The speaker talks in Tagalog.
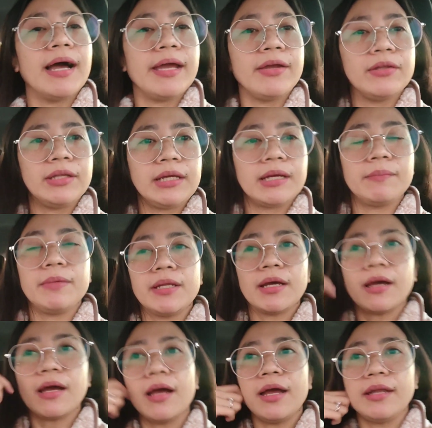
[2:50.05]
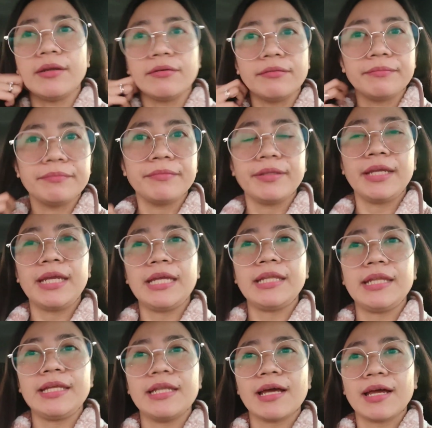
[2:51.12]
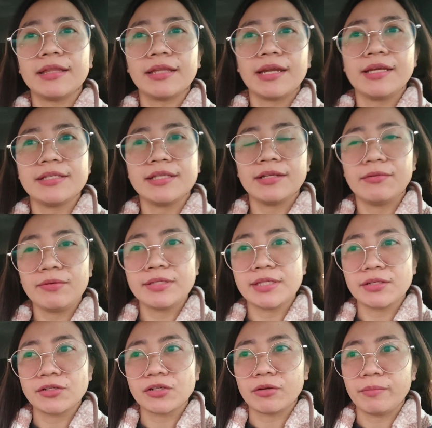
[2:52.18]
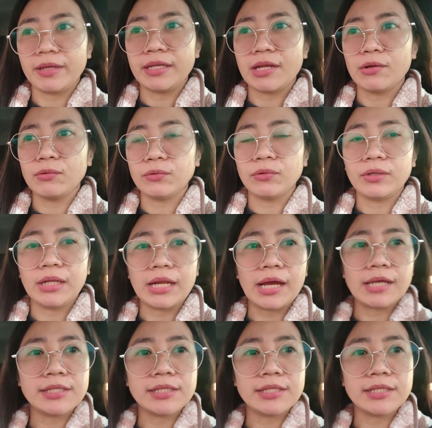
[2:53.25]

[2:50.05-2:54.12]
ayun, hindi kami naka, ano, di, hindi nakatry si Luis ng siomai na luto nila.